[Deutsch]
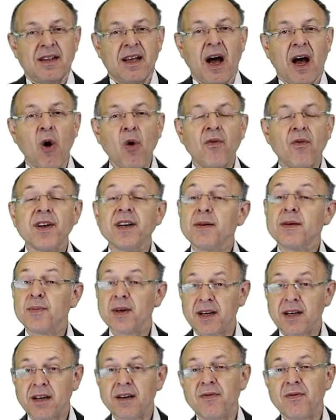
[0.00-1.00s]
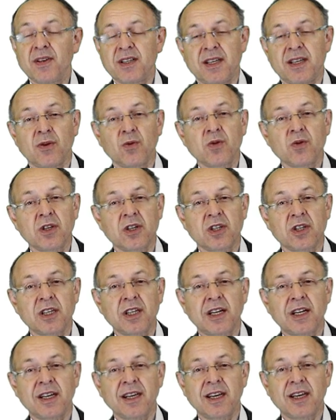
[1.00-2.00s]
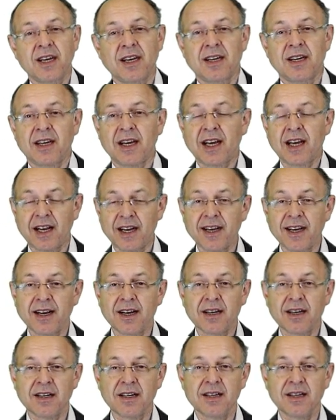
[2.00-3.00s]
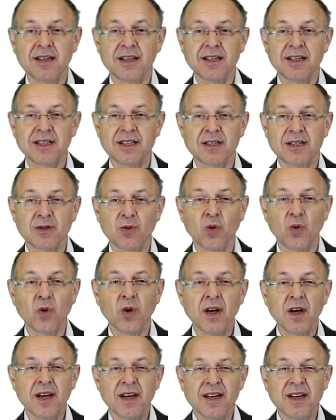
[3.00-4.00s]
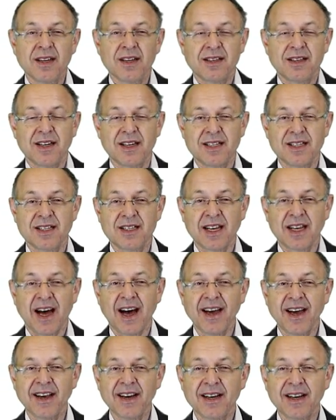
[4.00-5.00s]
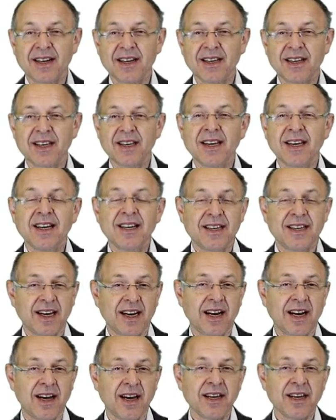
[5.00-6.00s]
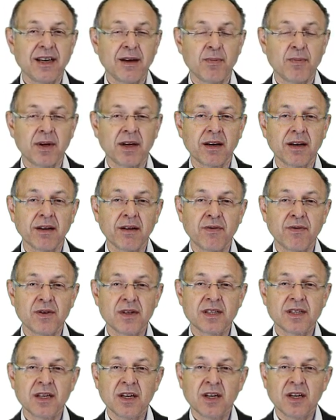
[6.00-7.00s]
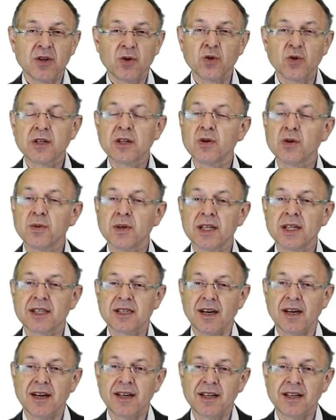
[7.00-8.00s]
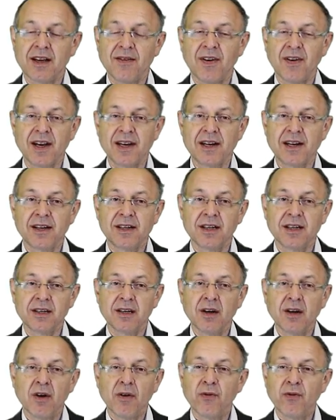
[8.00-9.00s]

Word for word: Auch wenn die Begriffe sehr unterschiedlich klingen, ist es so, dass es eigentlich der gleiche Begriff ist, nur sich über die Zeit gewandelt hat.